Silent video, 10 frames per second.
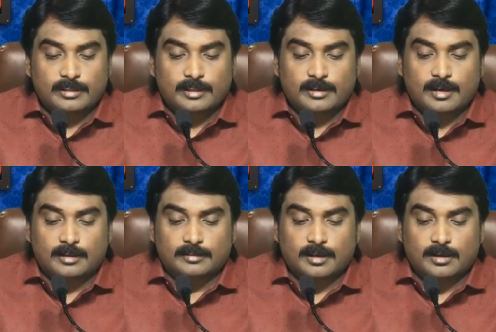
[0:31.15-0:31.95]
ఏదైనా
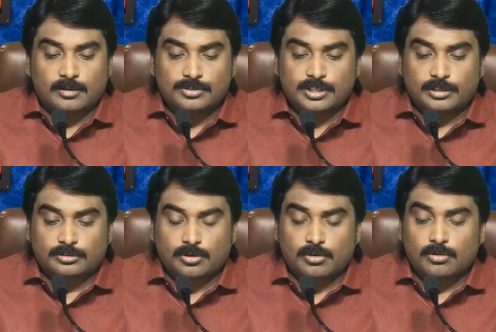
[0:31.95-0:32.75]
ఆధారాలు
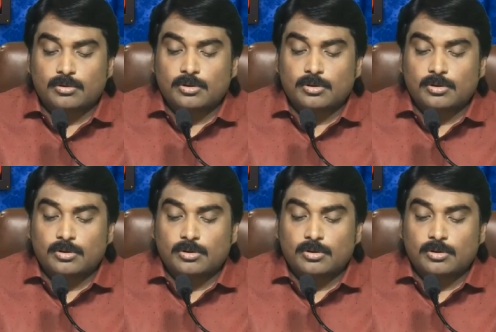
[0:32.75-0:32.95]
చరిత్రలో